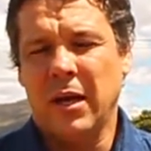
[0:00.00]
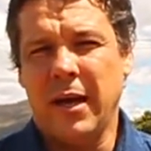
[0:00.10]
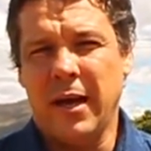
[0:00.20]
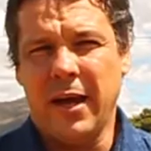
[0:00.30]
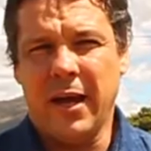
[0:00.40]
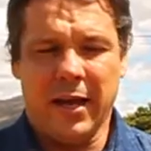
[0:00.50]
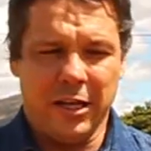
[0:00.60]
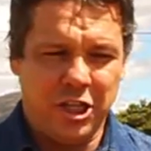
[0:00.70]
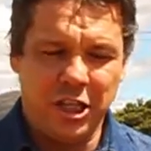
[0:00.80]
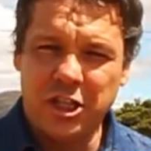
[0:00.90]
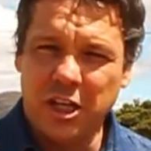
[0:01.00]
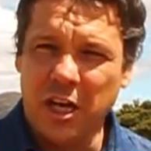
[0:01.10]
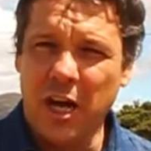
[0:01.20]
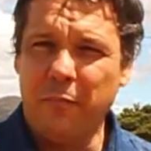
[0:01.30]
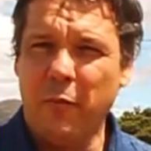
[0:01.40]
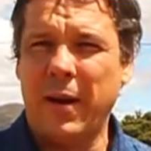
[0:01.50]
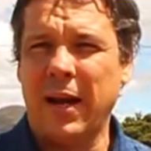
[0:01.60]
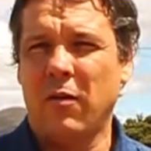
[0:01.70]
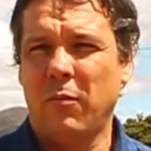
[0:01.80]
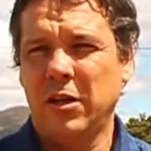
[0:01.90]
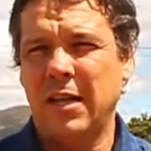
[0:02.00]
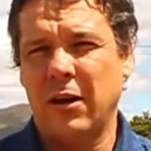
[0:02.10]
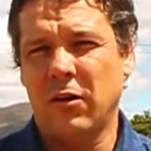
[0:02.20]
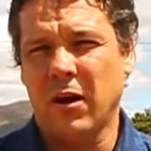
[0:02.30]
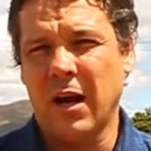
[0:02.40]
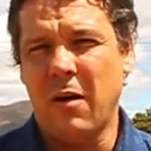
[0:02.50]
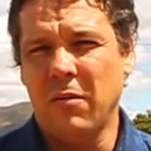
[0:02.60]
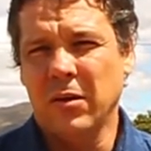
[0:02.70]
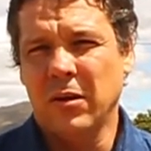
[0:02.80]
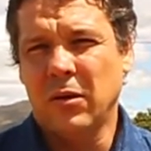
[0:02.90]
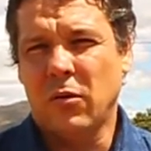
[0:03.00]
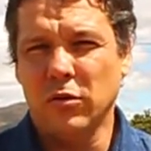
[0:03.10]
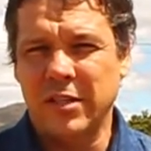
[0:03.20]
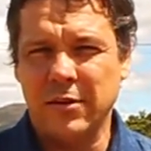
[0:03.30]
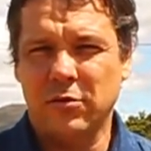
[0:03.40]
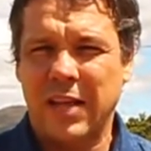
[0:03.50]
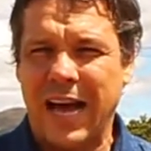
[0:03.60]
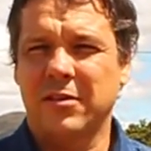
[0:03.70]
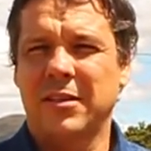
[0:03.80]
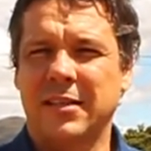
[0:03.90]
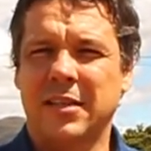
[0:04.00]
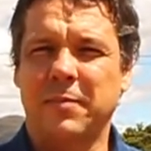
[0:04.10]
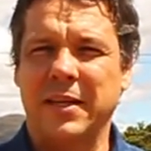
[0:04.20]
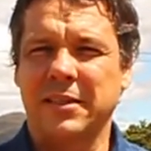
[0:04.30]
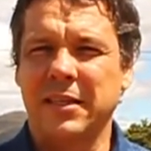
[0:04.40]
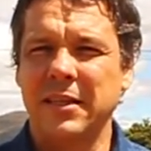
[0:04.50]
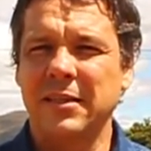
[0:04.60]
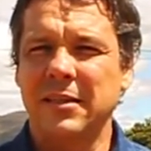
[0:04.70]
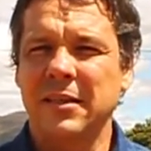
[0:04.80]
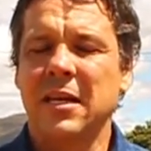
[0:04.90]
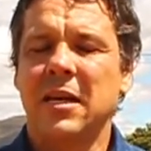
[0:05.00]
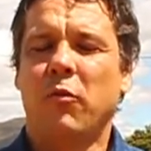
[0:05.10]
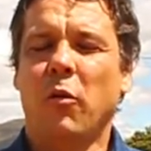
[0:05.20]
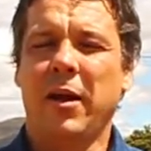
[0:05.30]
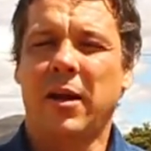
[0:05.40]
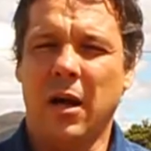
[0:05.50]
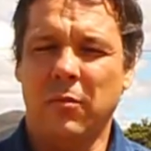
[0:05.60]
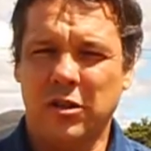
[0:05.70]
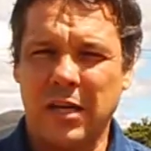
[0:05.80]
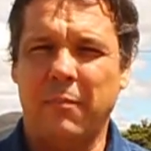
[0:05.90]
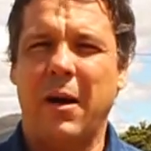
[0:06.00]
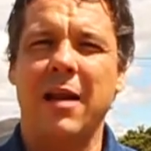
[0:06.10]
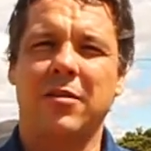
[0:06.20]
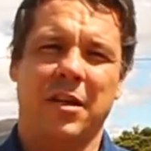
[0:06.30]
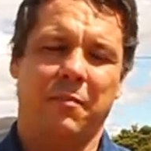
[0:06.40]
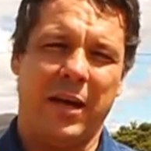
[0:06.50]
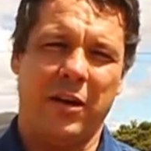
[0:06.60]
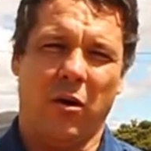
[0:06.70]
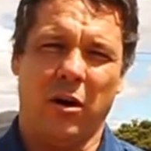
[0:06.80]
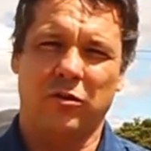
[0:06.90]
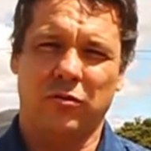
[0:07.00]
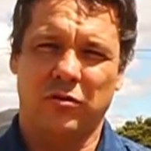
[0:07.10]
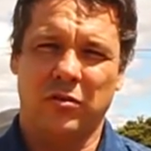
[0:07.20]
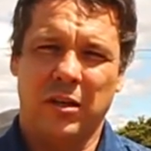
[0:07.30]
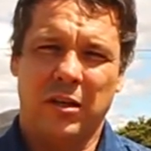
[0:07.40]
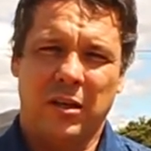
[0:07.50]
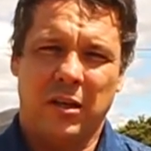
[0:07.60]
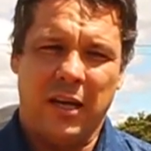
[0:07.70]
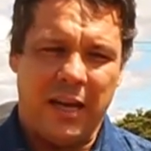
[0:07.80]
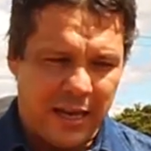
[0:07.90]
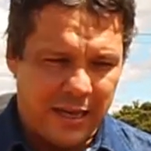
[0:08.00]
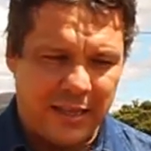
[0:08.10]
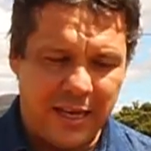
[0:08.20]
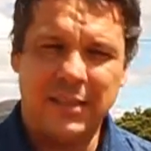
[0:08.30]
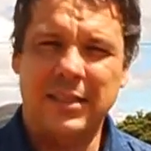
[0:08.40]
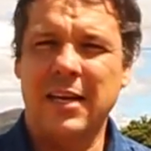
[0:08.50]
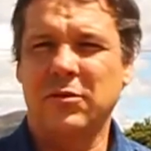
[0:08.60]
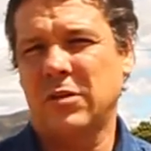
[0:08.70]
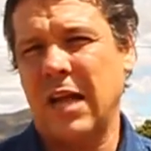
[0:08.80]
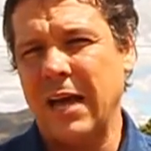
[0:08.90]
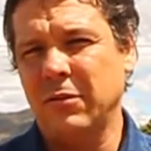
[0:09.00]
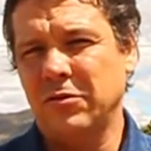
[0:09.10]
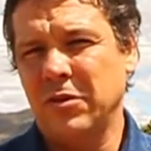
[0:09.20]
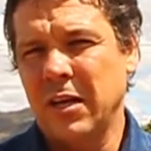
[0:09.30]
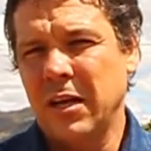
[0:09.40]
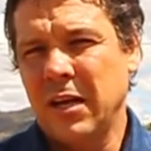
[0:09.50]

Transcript: é, dias de campo para a comunidade local com os resultados dessas pesquisas, publicamos trabalhos em periódicos é, desses resultados